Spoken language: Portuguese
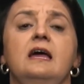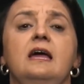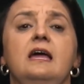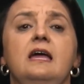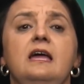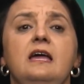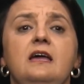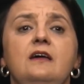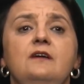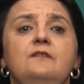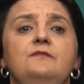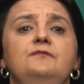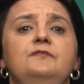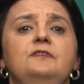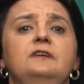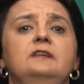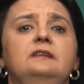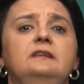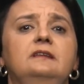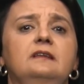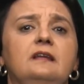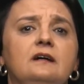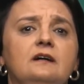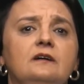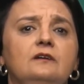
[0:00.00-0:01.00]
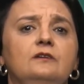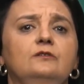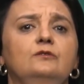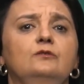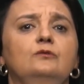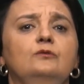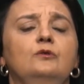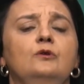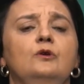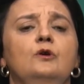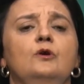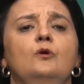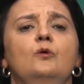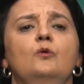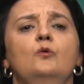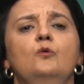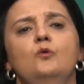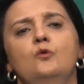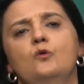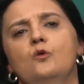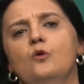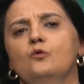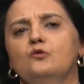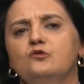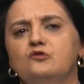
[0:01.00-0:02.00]
evitando o
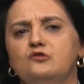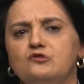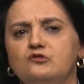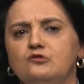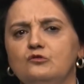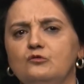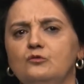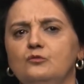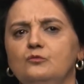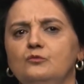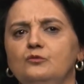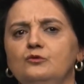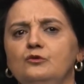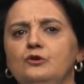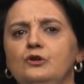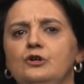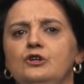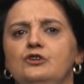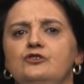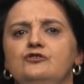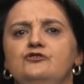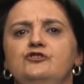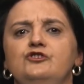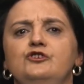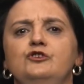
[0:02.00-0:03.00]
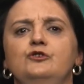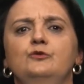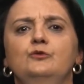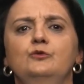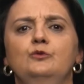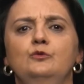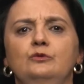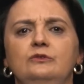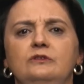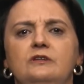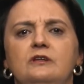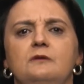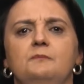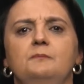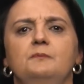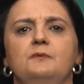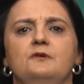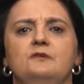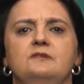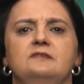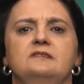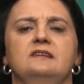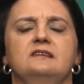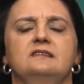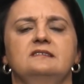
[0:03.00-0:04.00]
consumo de
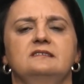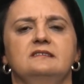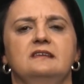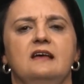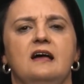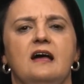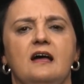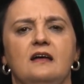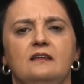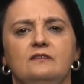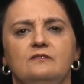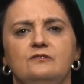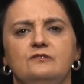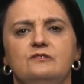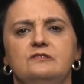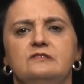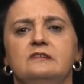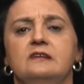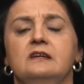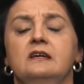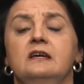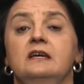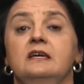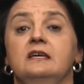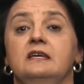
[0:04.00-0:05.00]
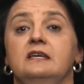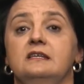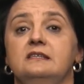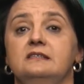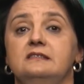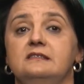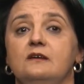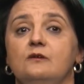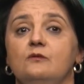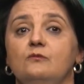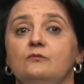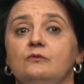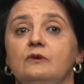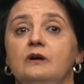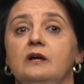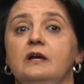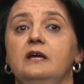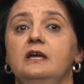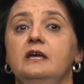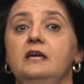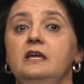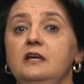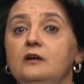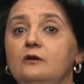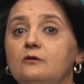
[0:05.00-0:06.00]
ultraprocessados que são
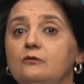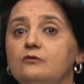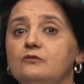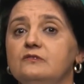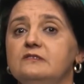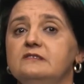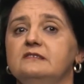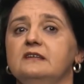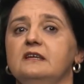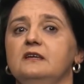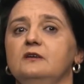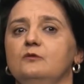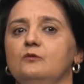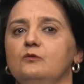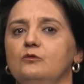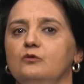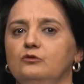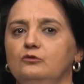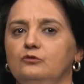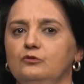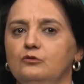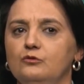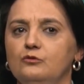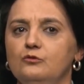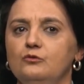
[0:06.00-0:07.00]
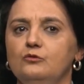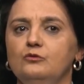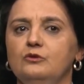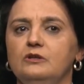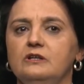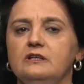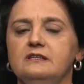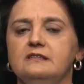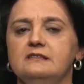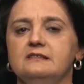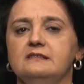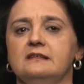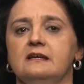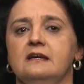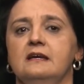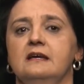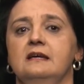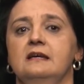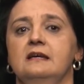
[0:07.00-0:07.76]
ricos em gorduras,